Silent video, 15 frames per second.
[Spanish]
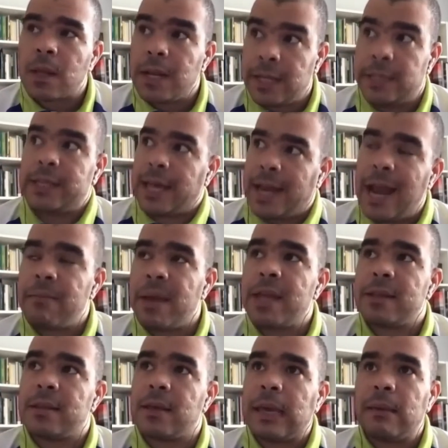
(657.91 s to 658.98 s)

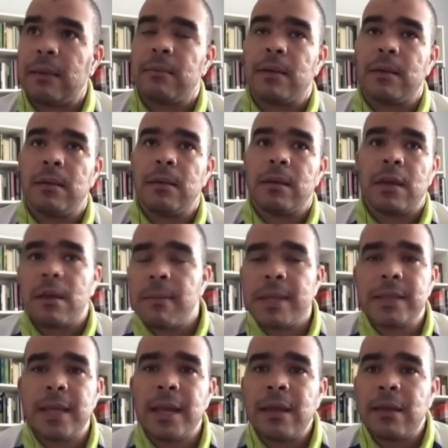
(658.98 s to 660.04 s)
literalmente, que
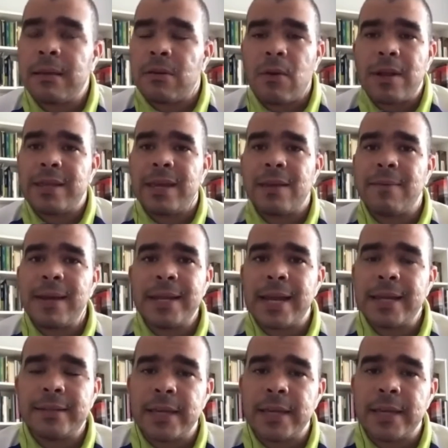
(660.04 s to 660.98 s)
venderle cualquier vaina